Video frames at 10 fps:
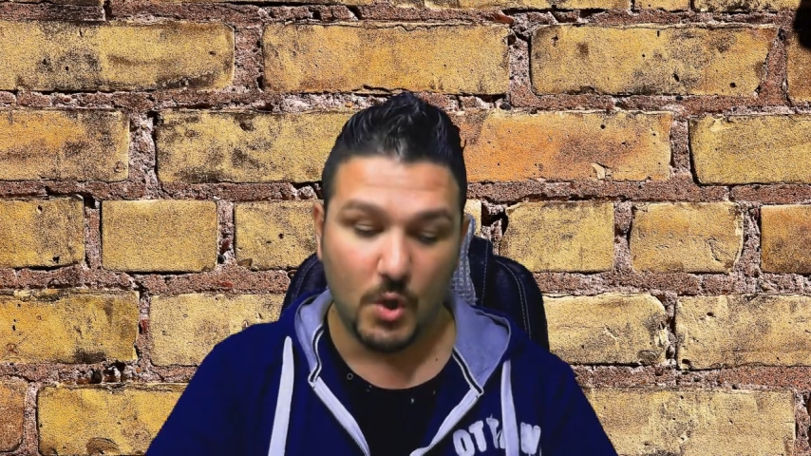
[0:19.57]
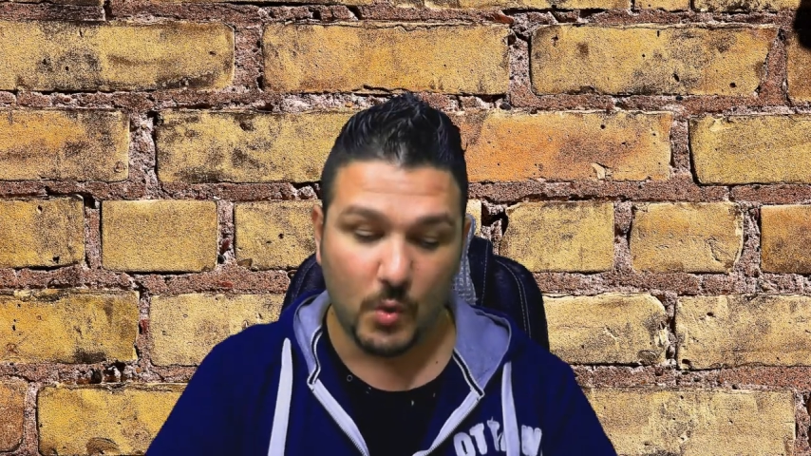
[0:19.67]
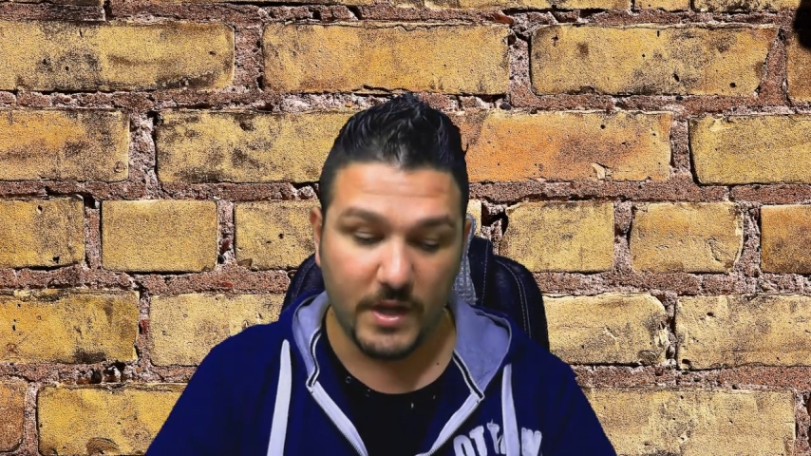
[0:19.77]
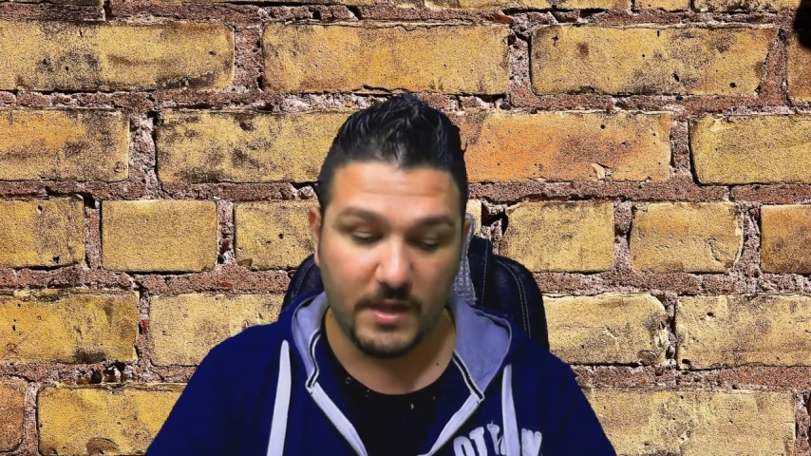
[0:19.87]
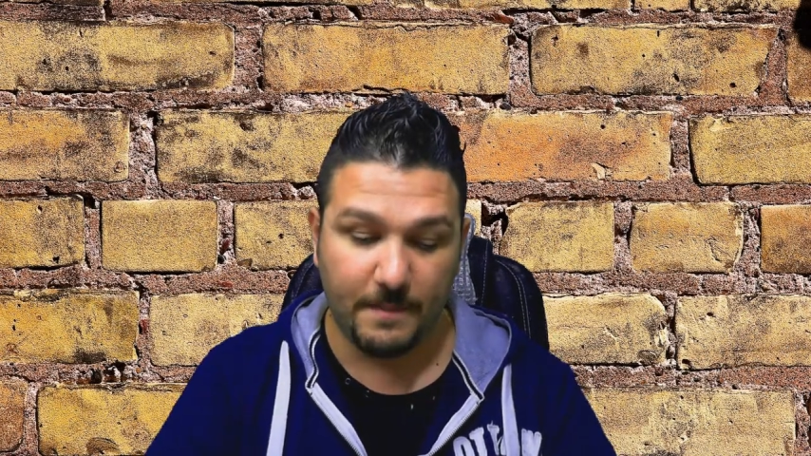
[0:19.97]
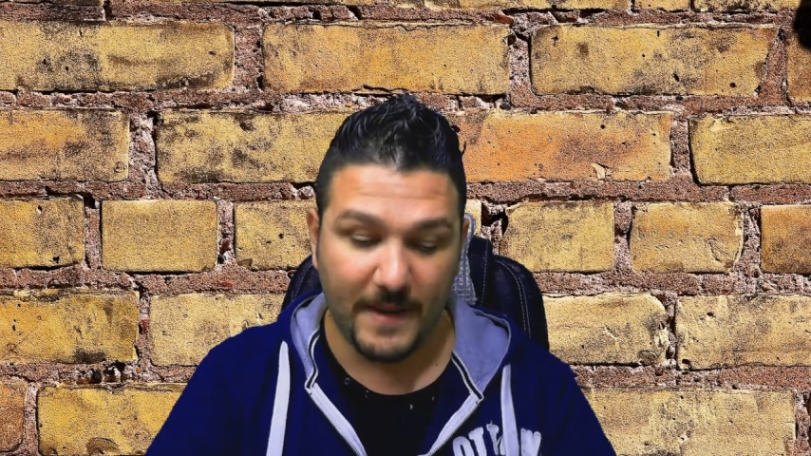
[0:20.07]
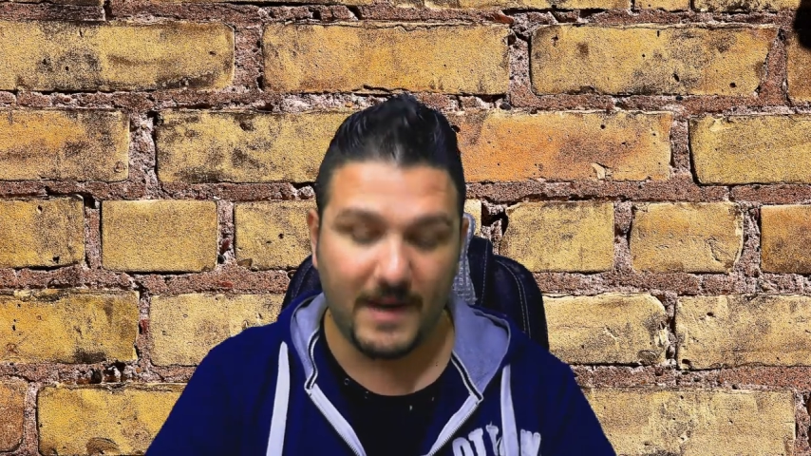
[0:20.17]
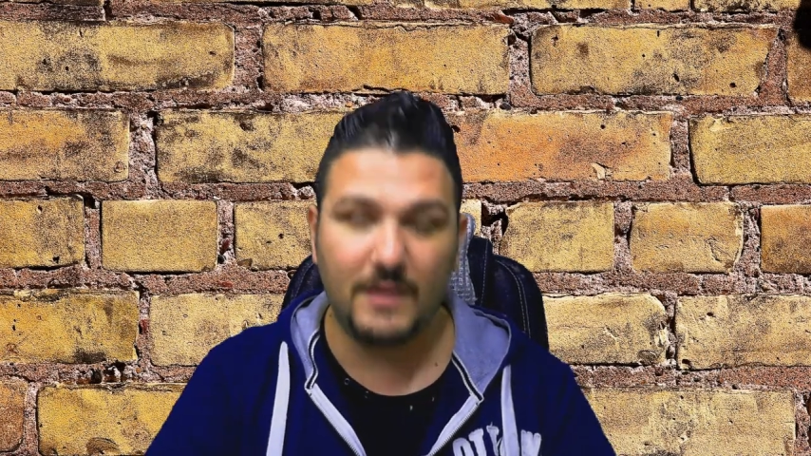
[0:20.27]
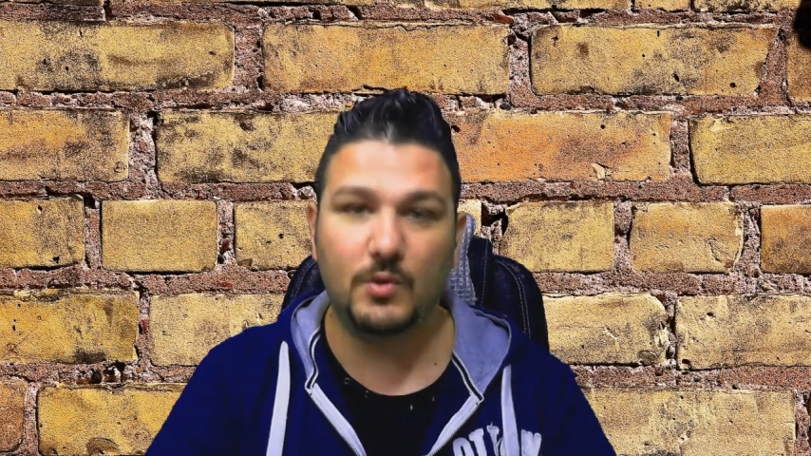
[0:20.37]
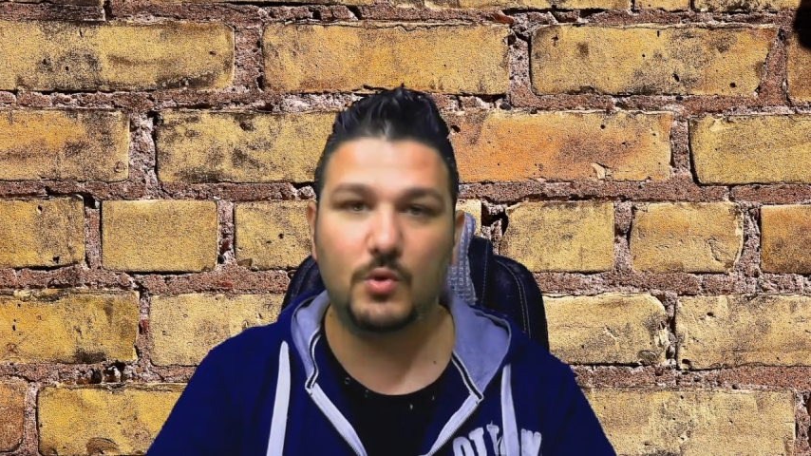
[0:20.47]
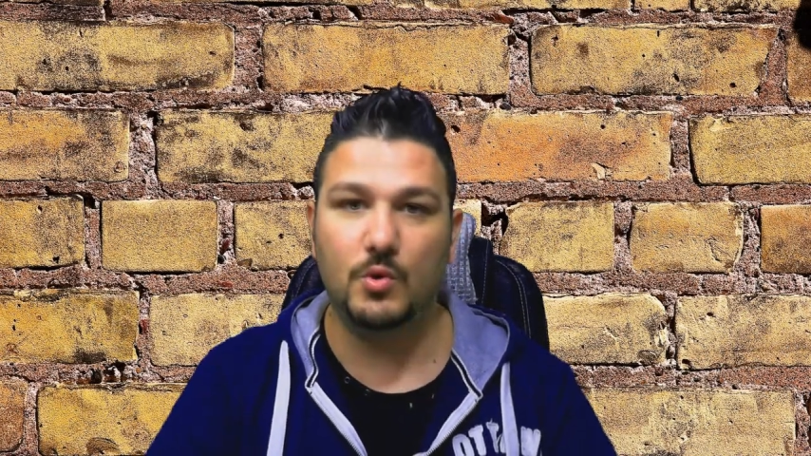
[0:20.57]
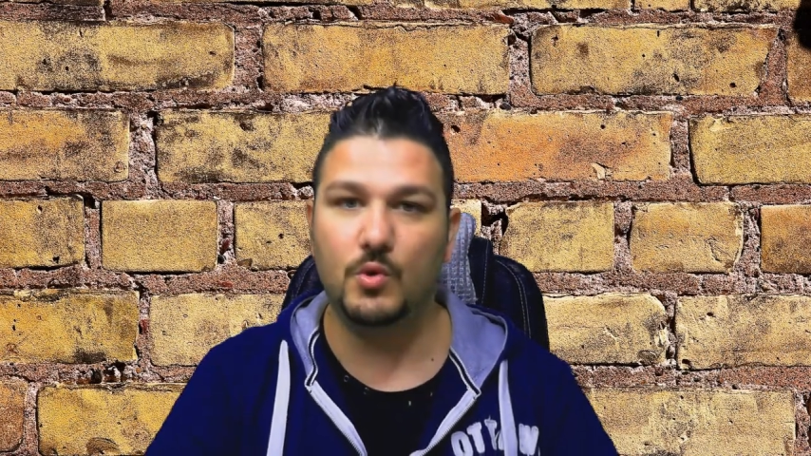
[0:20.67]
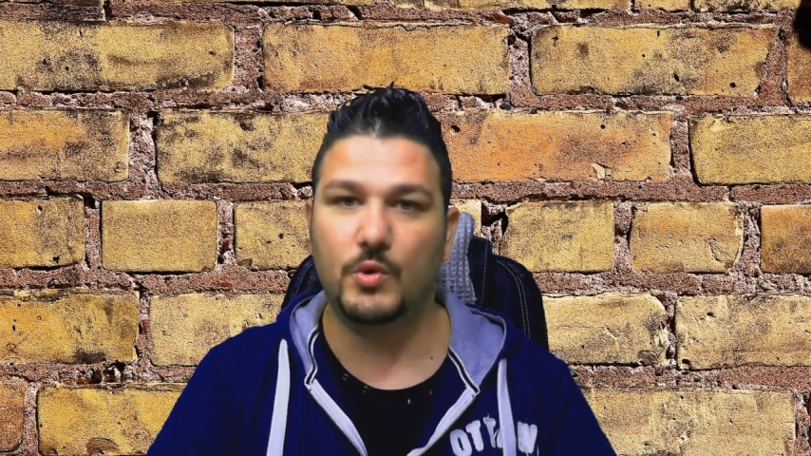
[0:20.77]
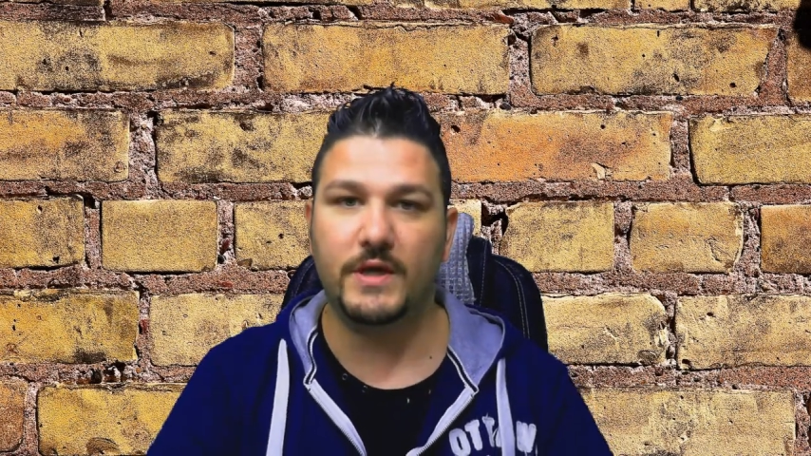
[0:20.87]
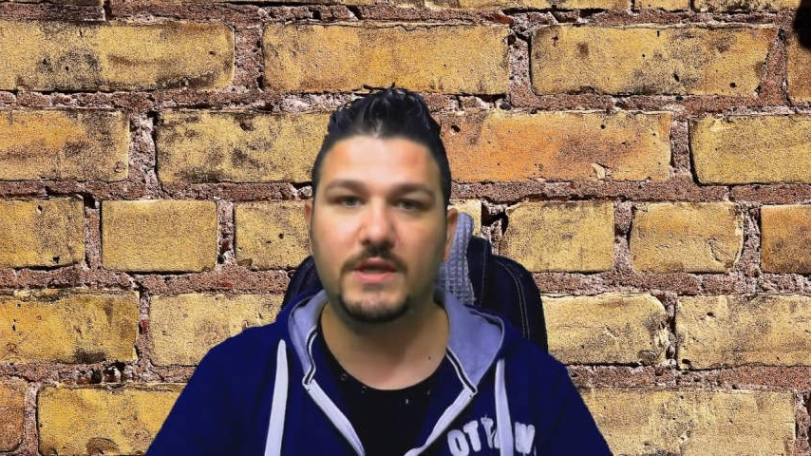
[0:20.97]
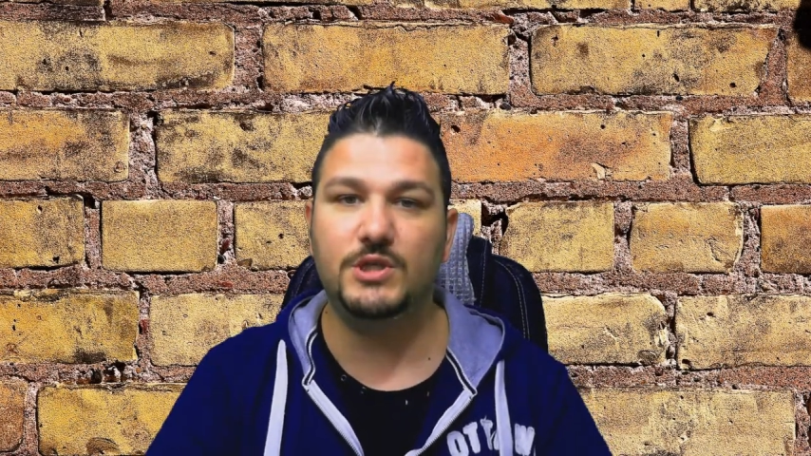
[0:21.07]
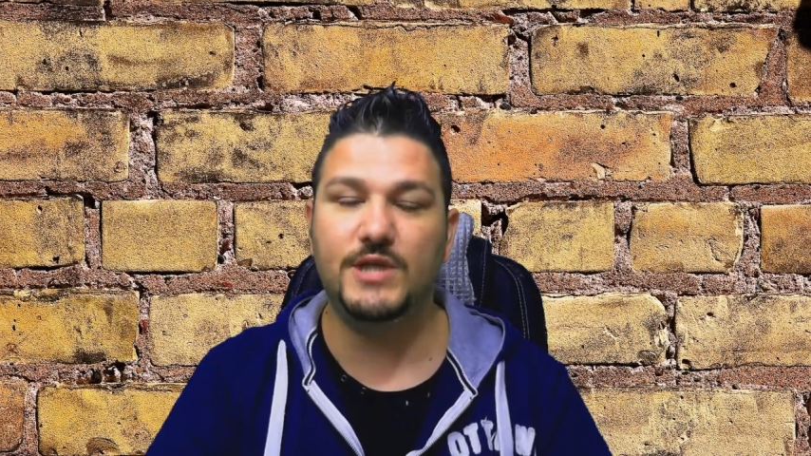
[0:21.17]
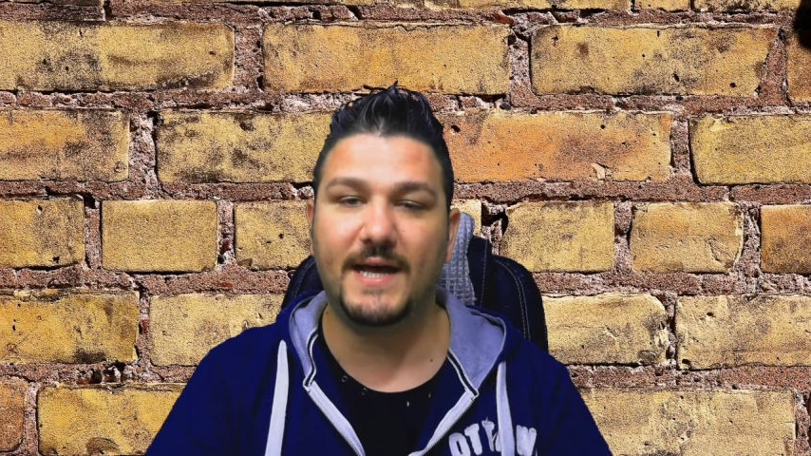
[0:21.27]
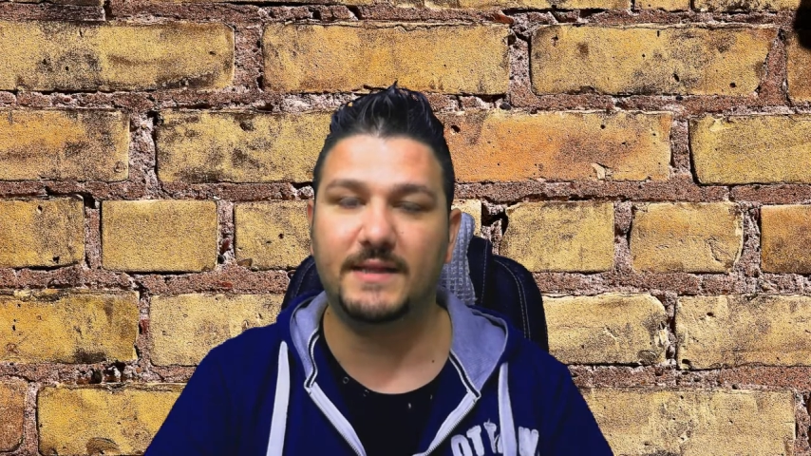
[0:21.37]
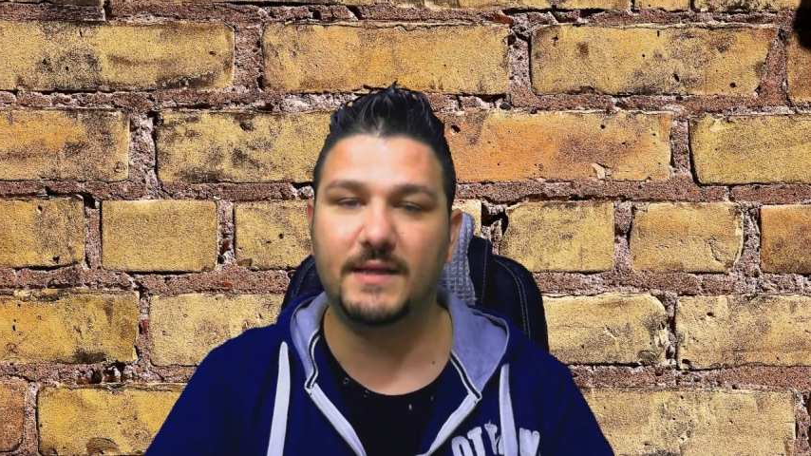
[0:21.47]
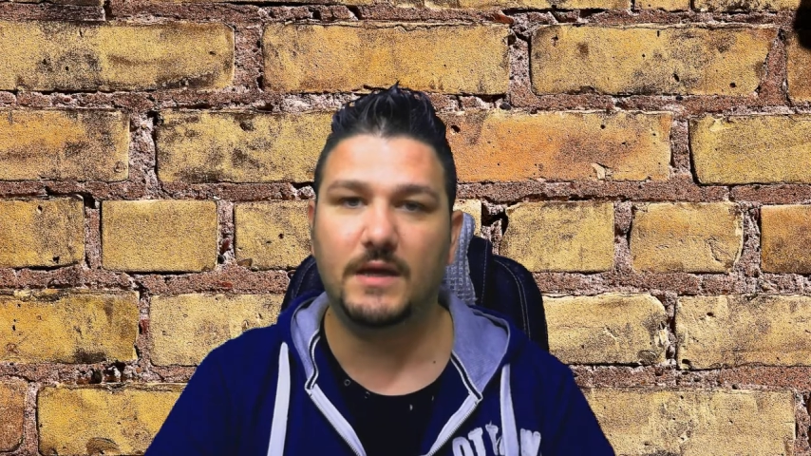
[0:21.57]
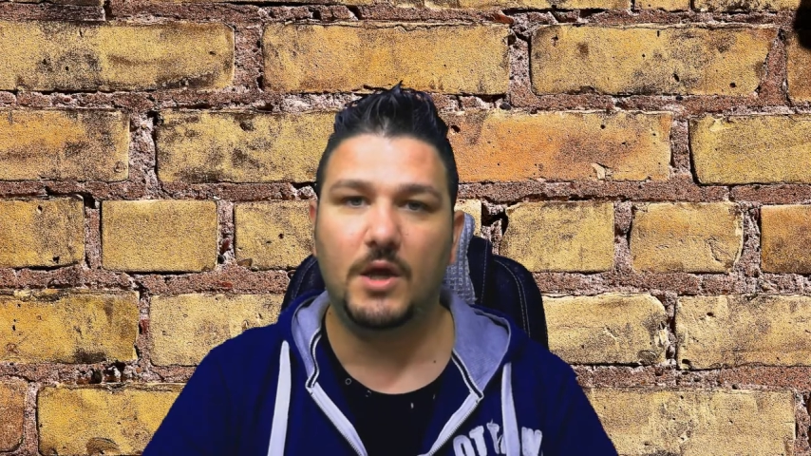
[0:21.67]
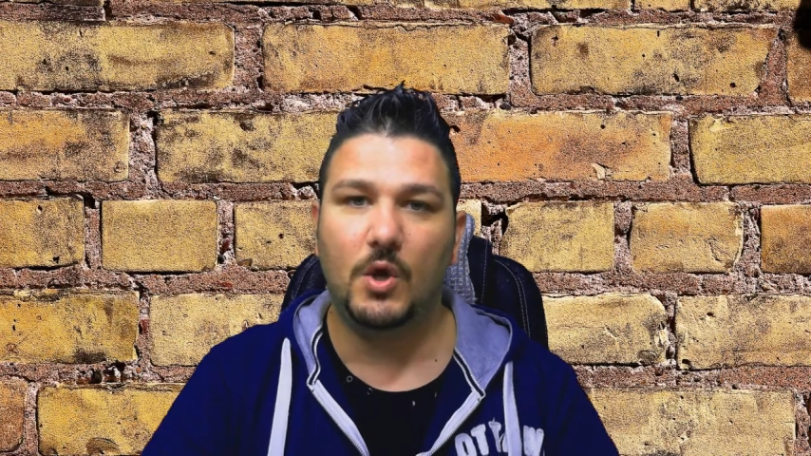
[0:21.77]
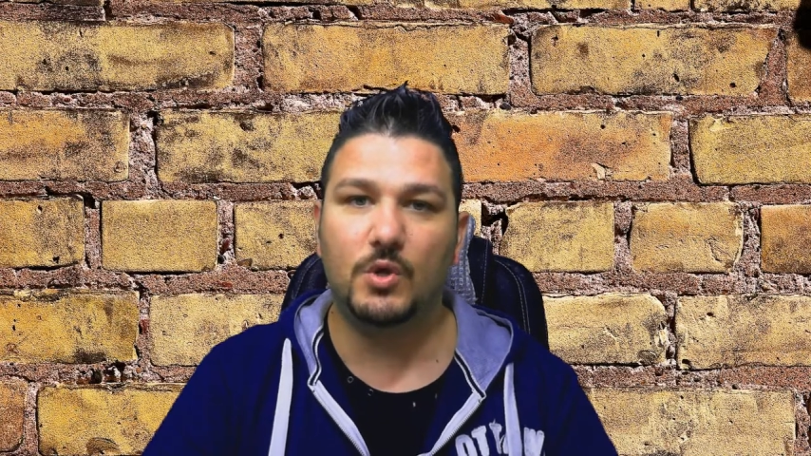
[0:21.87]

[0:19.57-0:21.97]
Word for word: Quindi, parlando con lui in chat,